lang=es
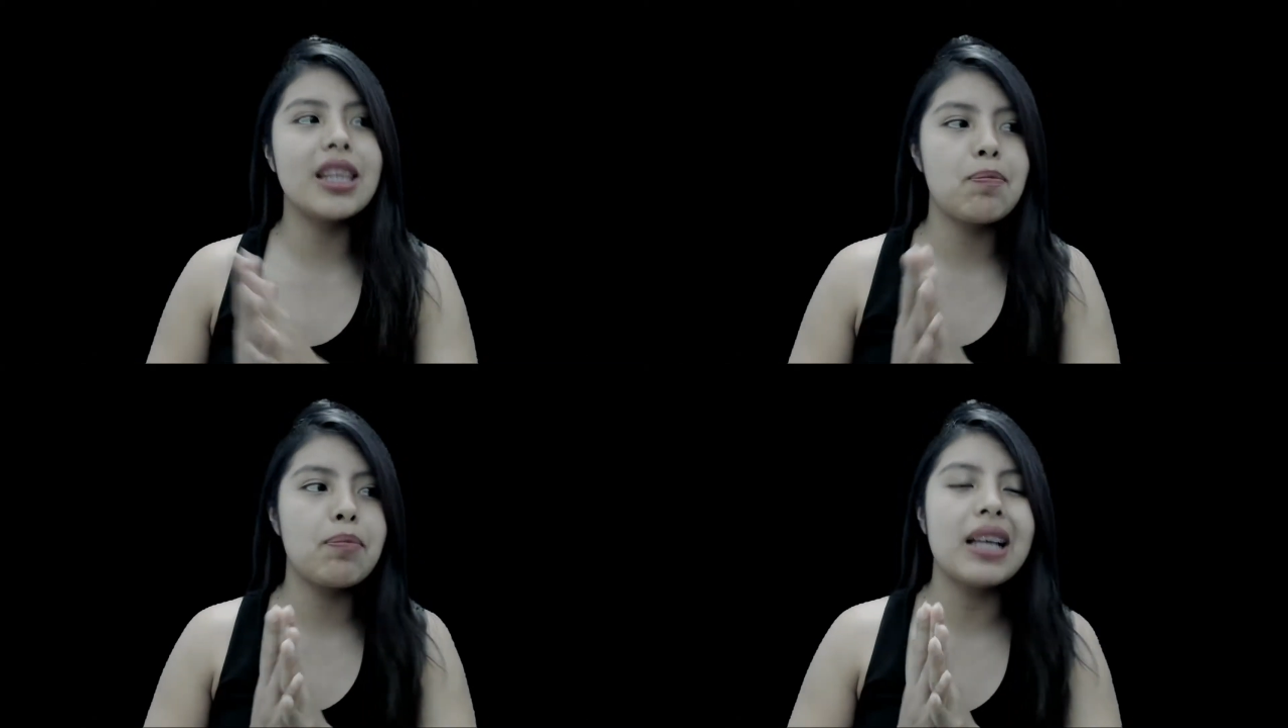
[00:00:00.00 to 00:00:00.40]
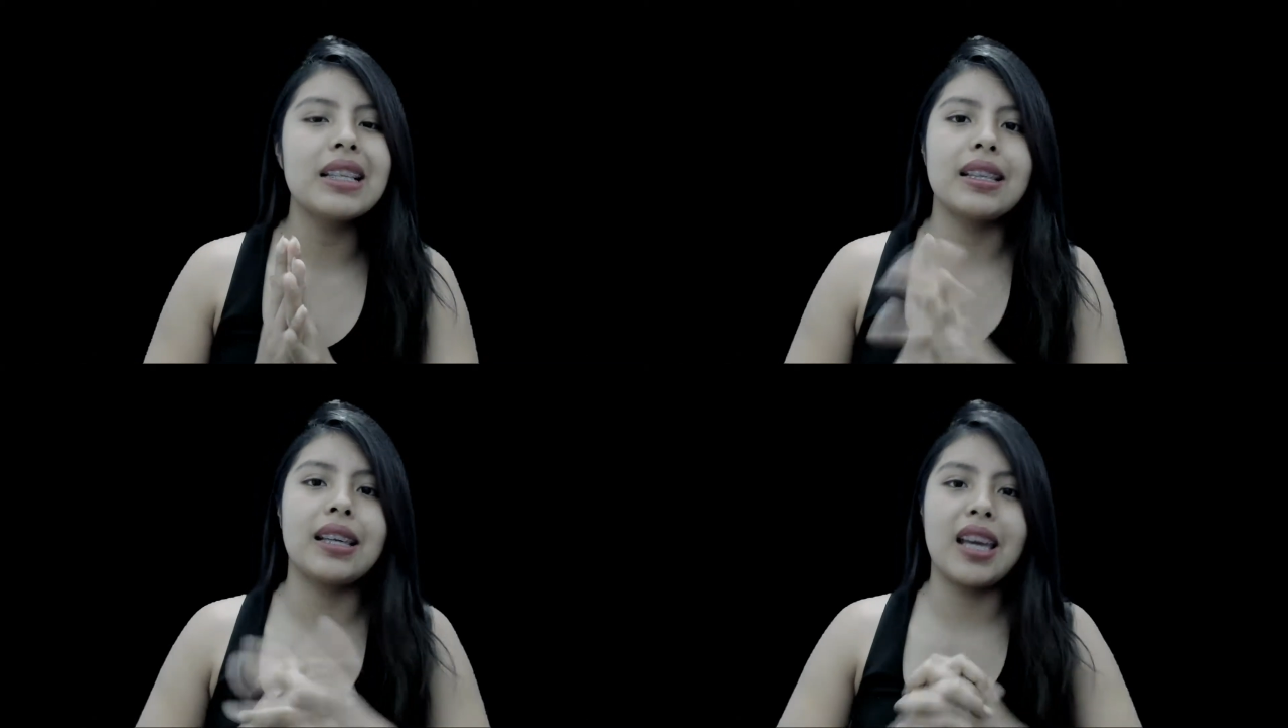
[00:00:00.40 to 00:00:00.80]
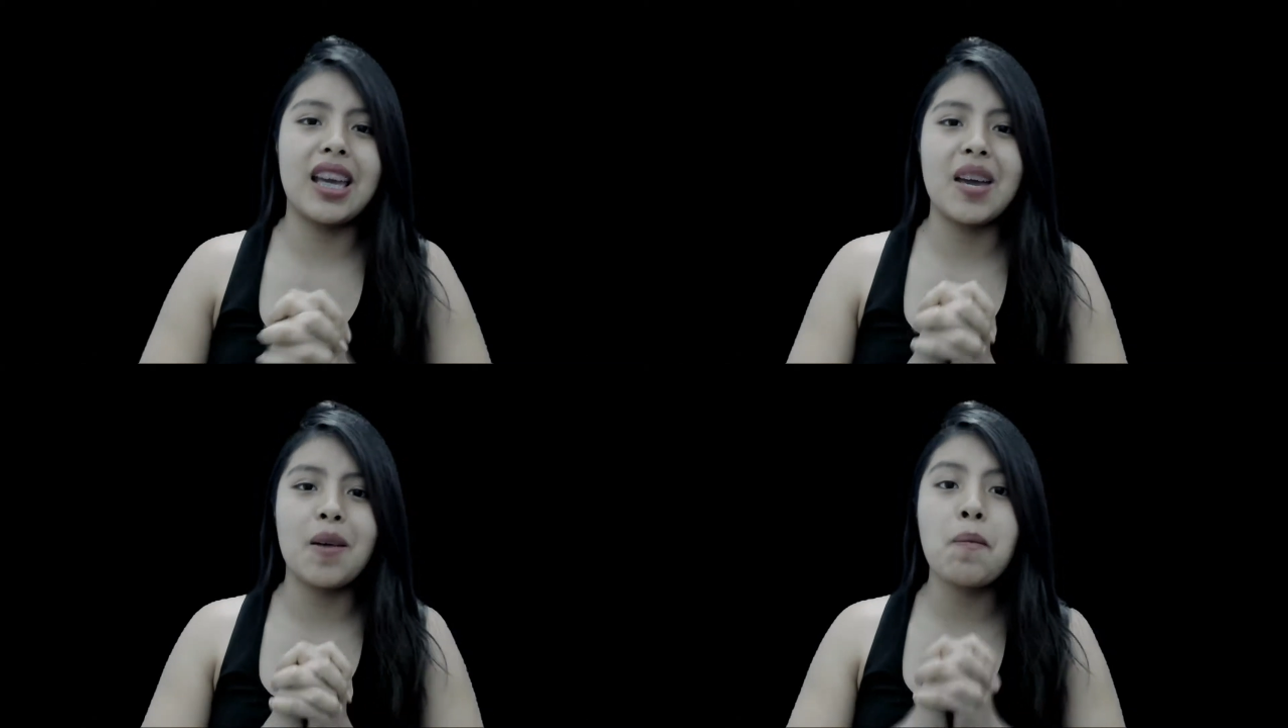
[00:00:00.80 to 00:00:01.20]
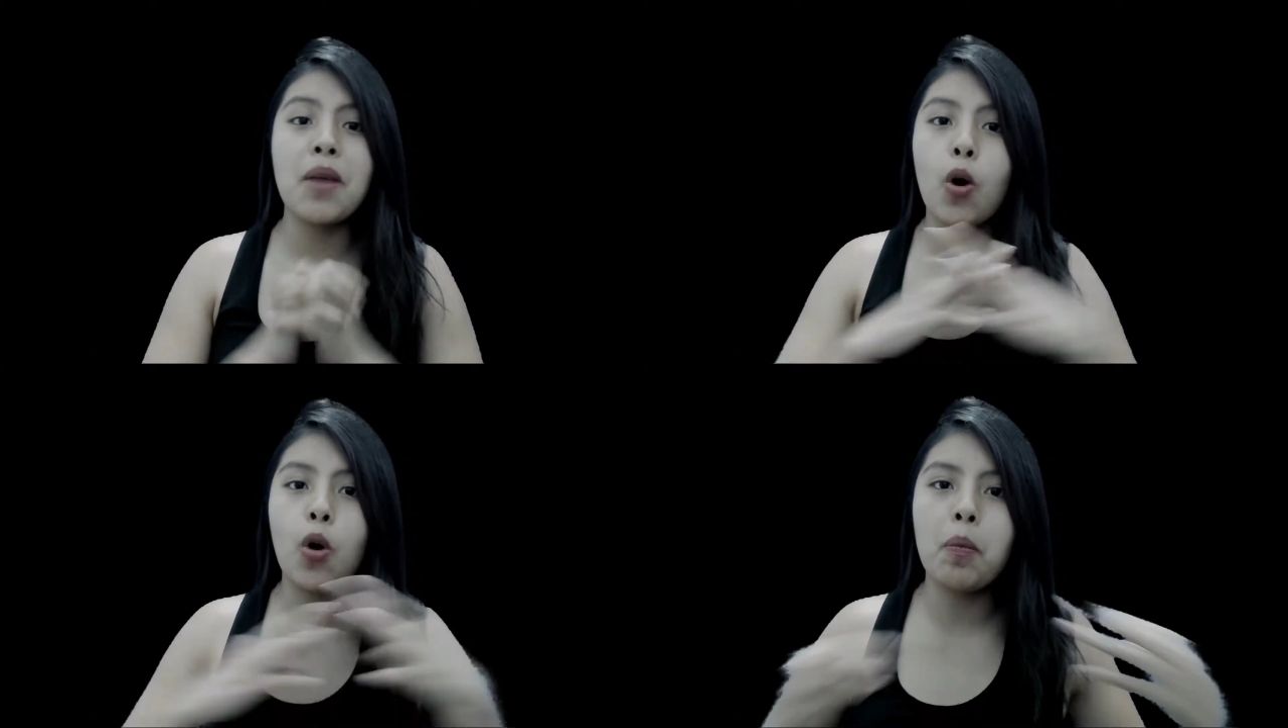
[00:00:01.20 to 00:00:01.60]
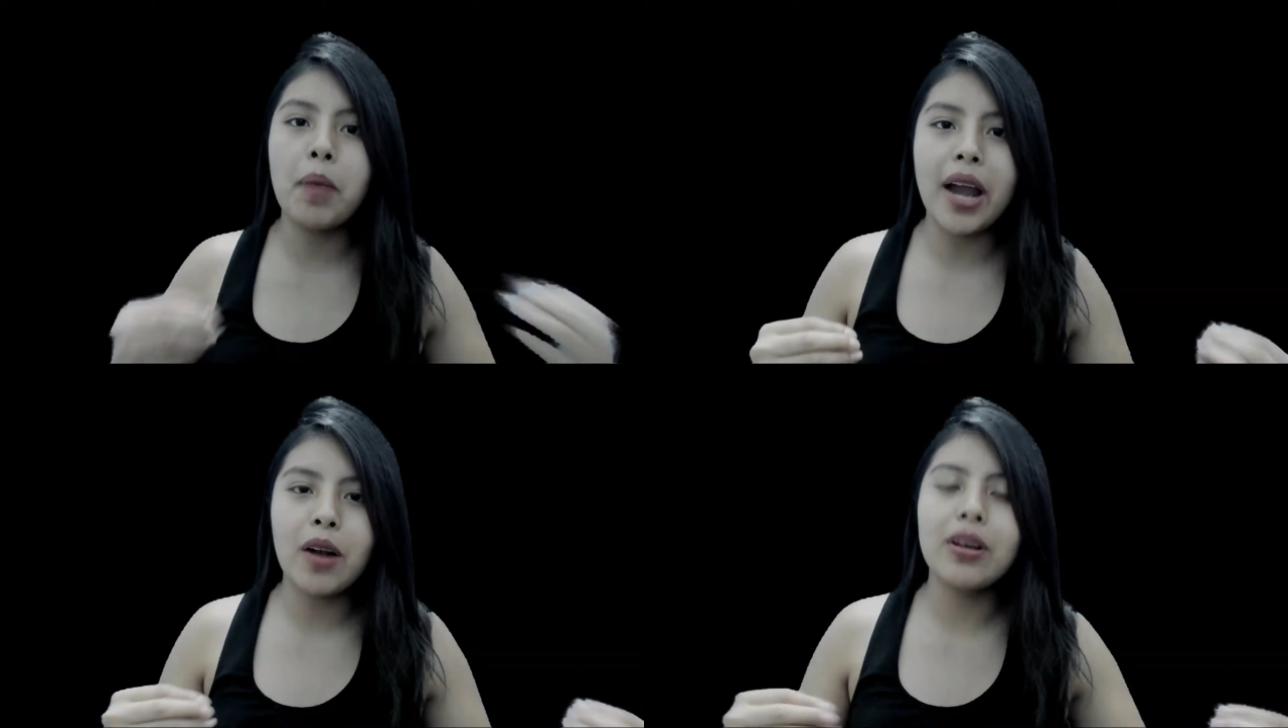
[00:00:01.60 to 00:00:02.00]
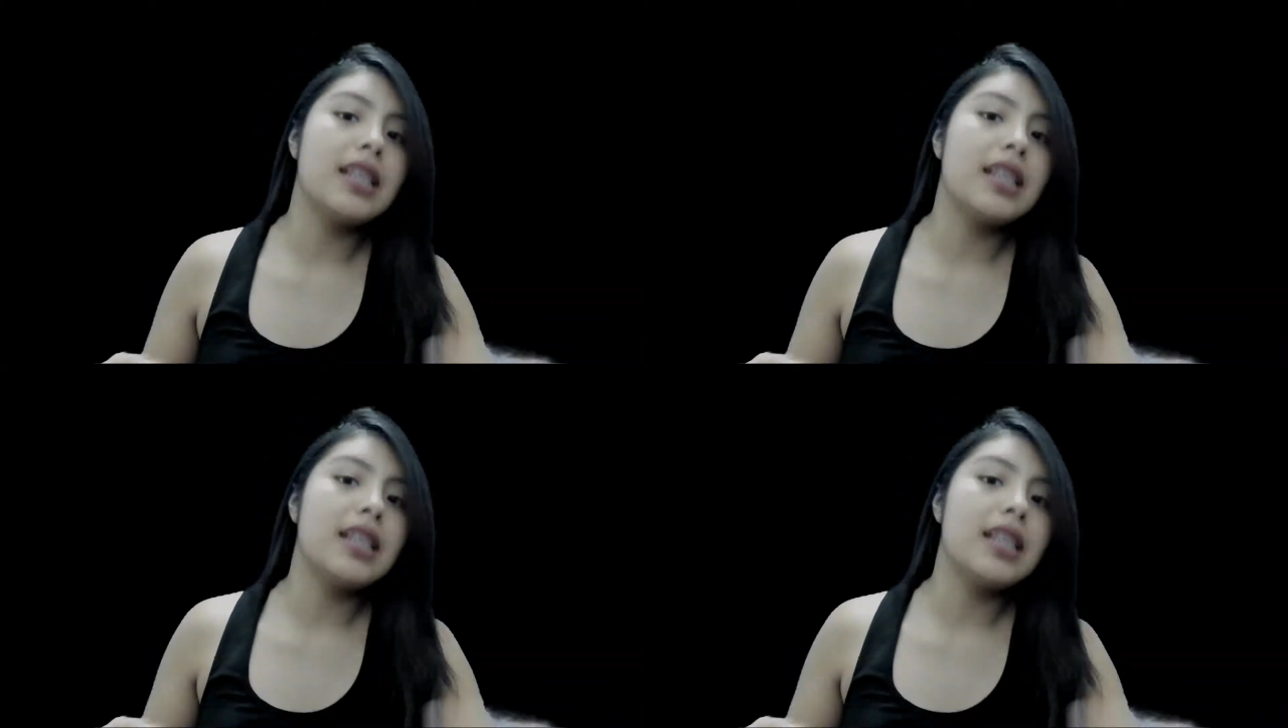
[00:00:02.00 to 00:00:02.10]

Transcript: tipas que me golpearon.